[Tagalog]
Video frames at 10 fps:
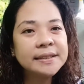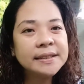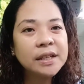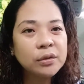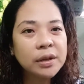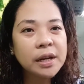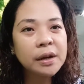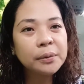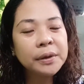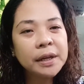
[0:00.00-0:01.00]
Hindi ko na
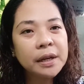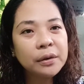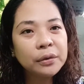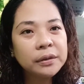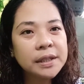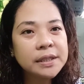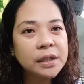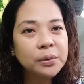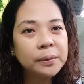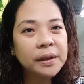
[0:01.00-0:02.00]
nauna ng content si
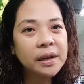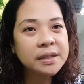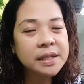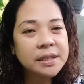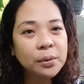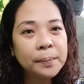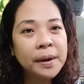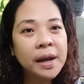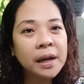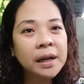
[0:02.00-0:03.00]
Kuya kasi
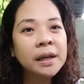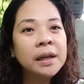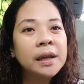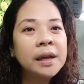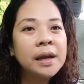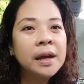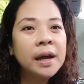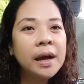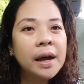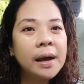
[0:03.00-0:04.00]
sobrang
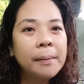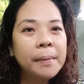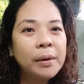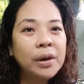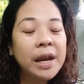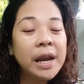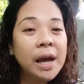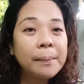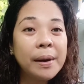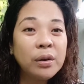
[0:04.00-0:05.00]
uh, maulan, na,
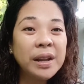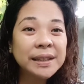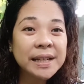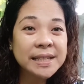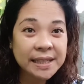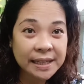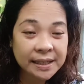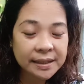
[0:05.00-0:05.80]
maulan kasi.